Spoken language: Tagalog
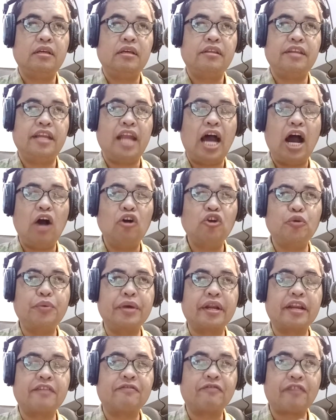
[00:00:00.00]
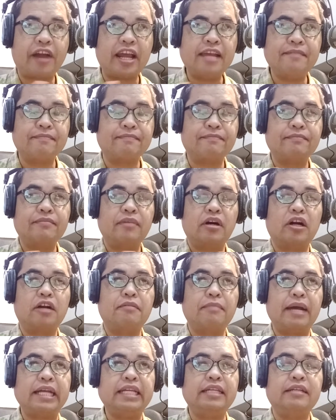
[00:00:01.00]
then how do we reframe
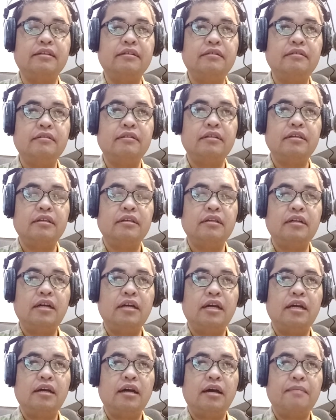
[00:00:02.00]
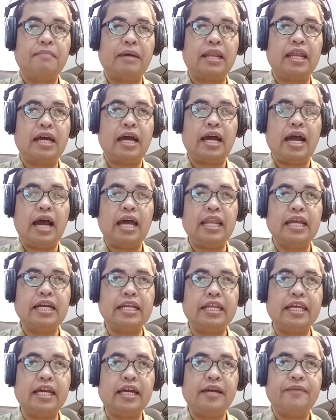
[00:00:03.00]
our mind pala alang
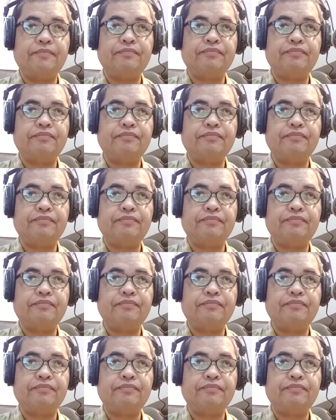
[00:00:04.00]
niya